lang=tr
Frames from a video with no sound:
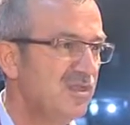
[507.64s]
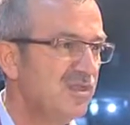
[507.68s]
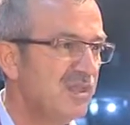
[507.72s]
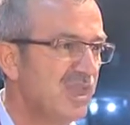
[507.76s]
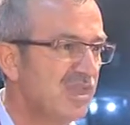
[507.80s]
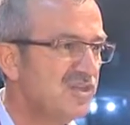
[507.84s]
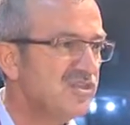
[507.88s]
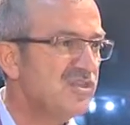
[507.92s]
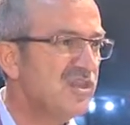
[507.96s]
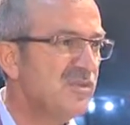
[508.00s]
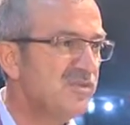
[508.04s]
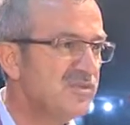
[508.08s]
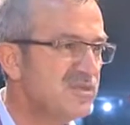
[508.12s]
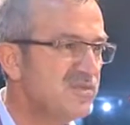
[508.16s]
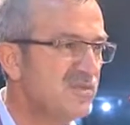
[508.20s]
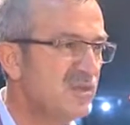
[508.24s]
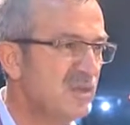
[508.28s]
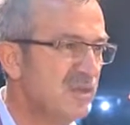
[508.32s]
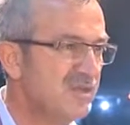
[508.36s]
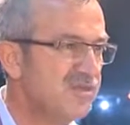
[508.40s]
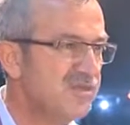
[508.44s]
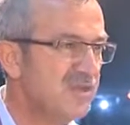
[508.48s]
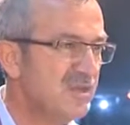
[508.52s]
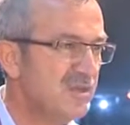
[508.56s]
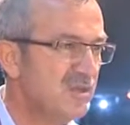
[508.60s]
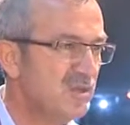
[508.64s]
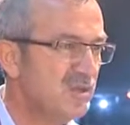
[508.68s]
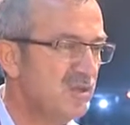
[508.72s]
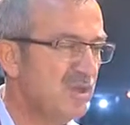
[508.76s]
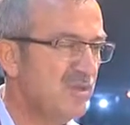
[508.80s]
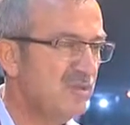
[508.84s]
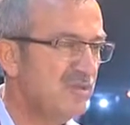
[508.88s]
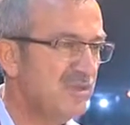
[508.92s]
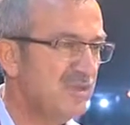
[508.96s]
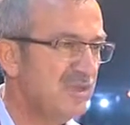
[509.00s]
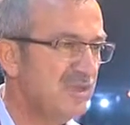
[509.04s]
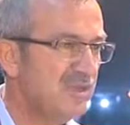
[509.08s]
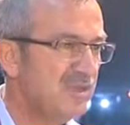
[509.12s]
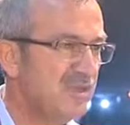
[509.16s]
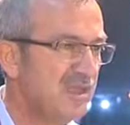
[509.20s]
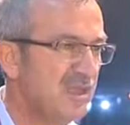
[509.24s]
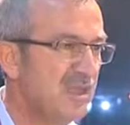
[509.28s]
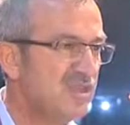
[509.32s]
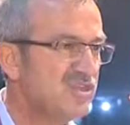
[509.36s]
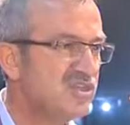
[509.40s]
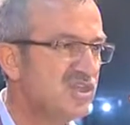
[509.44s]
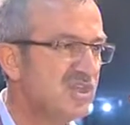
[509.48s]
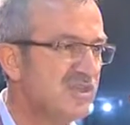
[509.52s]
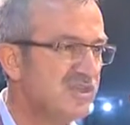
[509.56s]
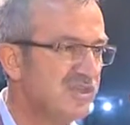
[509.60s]
Gençler bizim öleceği önemli.
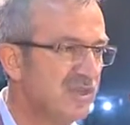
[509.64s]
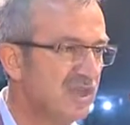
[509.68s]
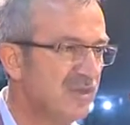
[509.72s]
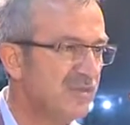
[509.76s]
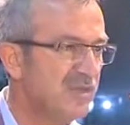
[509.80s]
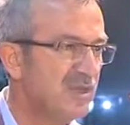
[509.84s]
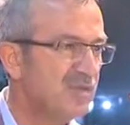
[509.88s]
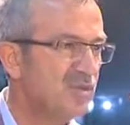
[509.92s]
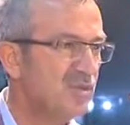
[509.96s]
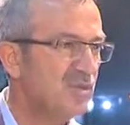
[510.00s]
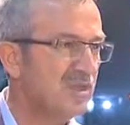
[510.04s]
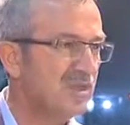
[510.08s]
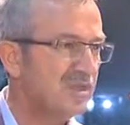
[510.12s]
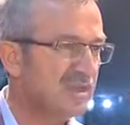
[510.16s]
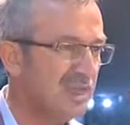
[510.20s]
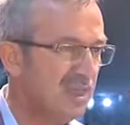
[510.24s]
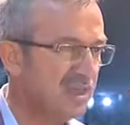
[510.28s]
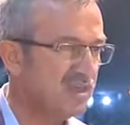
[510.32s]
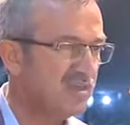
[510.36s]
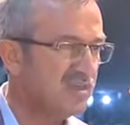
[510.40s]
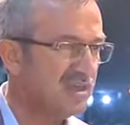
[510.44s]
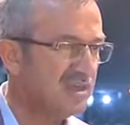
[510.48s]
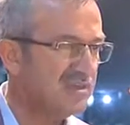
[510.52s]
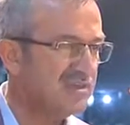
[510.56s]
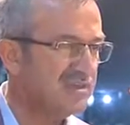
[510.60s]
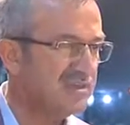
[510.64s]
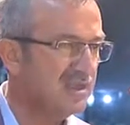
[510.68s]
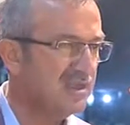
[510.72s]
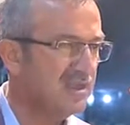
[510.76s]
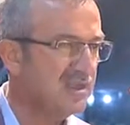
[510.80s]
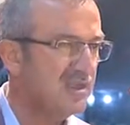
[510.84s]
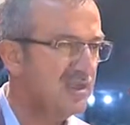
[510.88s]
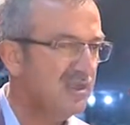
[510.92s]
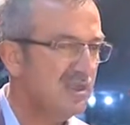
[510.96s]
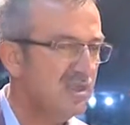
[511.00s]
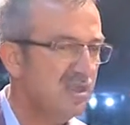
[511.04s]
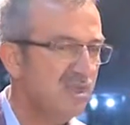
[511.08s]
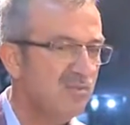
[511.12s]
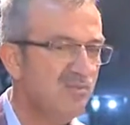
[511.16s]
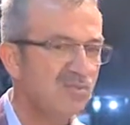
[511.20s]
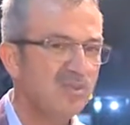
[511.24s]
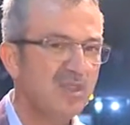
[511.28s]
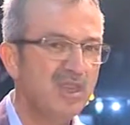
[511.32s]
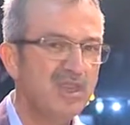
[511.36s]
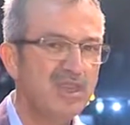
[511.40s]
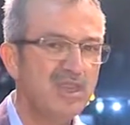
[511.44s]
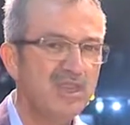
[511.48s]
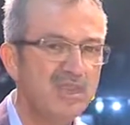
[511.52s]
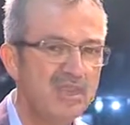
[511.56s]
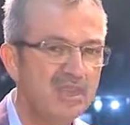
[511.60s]
Geleceğin teminatı olan gençlerse
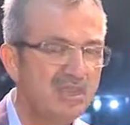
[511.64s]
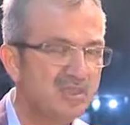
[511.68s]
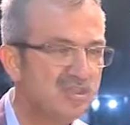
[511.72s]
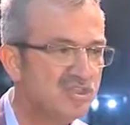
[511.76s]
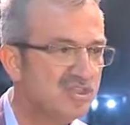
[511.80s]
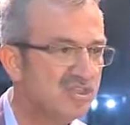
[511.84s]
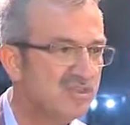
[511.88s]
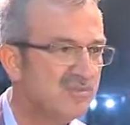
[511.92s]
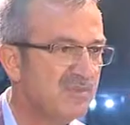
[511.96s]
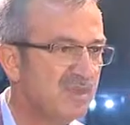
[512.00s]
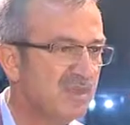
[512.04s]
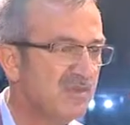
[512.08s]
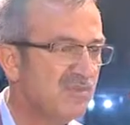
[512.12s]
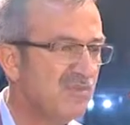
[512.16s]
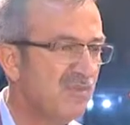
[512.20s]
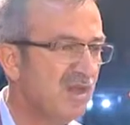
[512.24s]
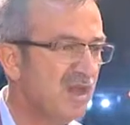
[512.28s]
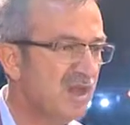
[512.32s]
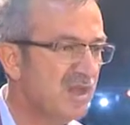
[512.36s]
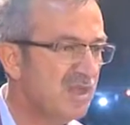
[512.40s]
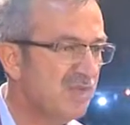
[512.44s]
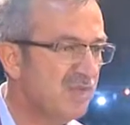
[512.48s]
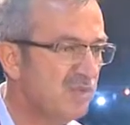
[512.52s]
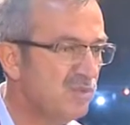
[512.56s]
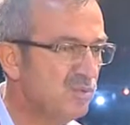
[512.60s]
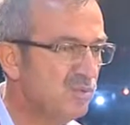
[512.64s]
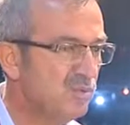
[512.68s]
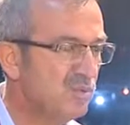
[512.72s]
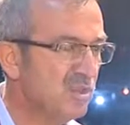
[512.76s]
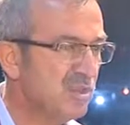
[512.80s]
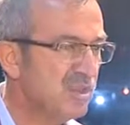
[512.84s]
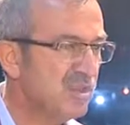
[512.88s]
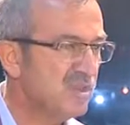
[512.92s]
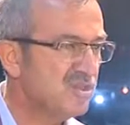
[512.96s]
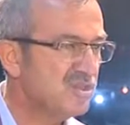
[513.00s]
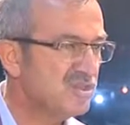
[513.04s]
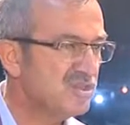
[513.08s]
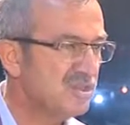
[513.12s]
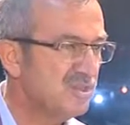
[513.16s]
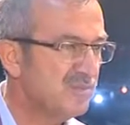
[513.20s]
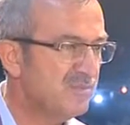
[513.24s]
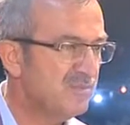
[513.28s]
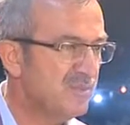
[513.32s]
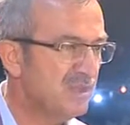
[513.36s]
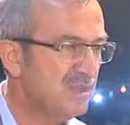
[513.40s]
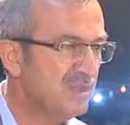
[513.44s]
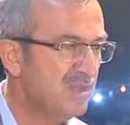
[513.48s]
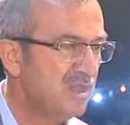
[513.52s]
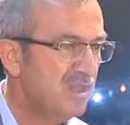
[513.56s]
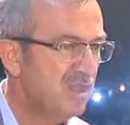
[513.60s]
bunlar iyi yetiştirmek, manevi duygular
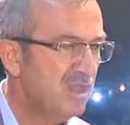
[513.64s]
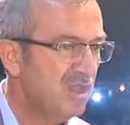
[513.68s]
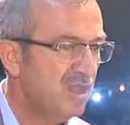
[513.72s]
yetiştirebilmek,